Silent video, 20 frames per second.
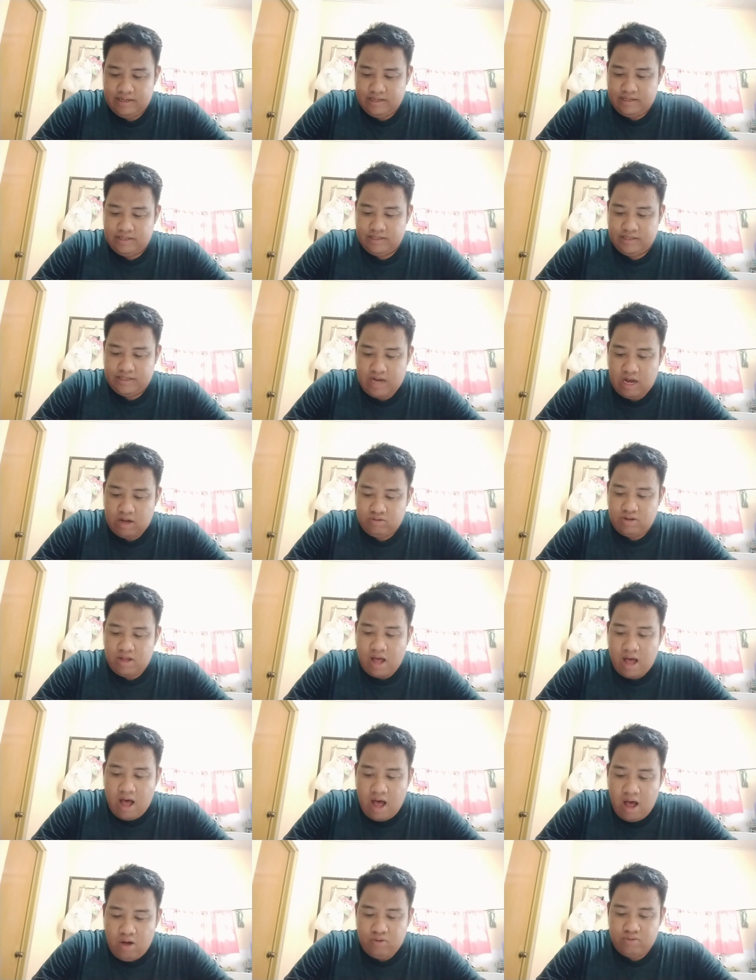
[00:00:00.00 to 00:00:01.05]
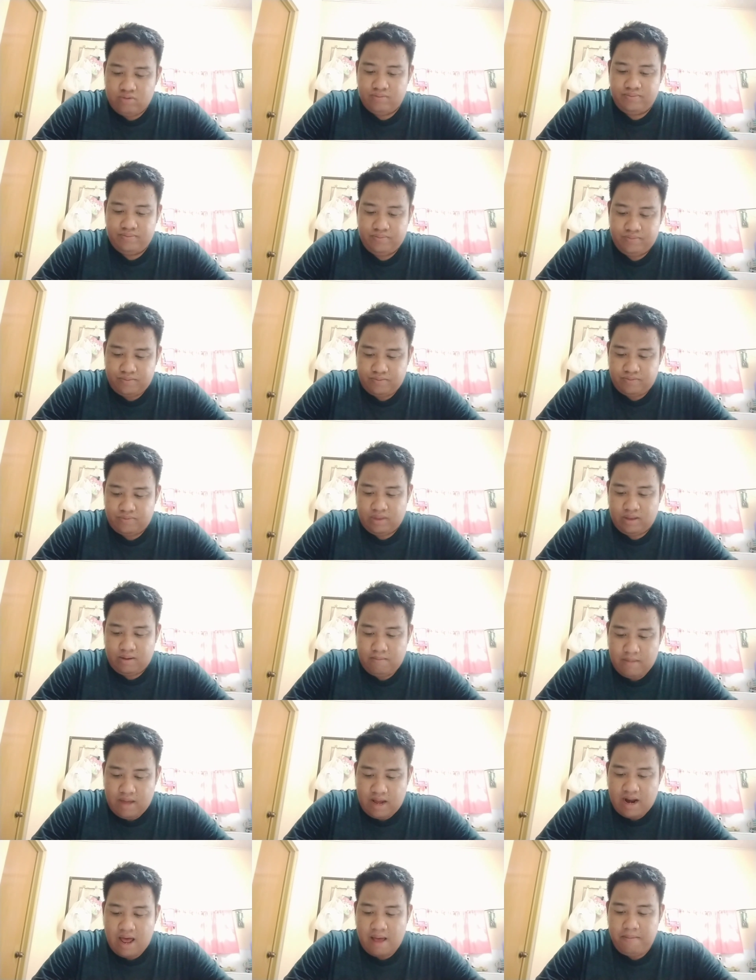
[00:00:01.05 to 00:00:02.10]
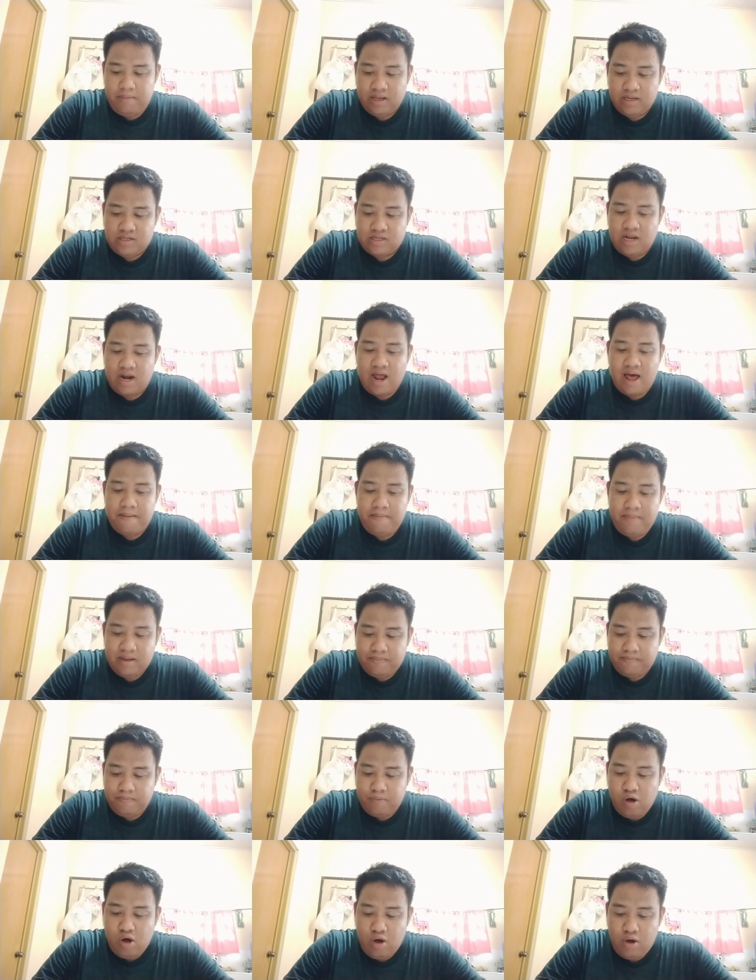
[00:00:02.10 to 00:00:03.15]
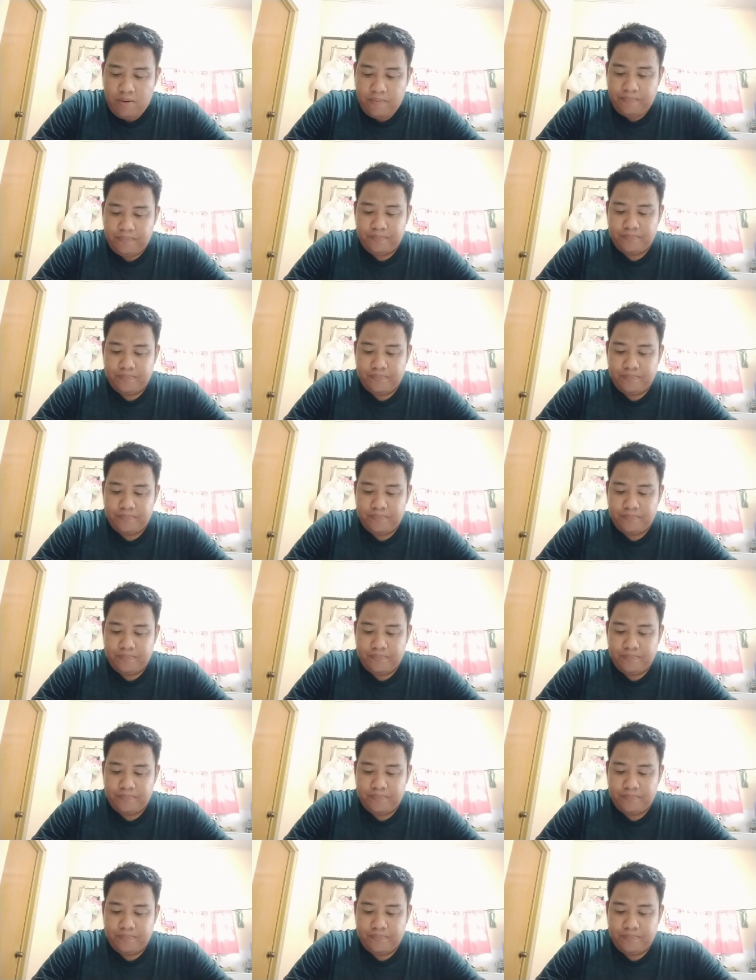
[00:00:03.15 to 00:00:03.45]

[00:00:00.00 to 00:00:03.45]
Shout out. Maraming salamat po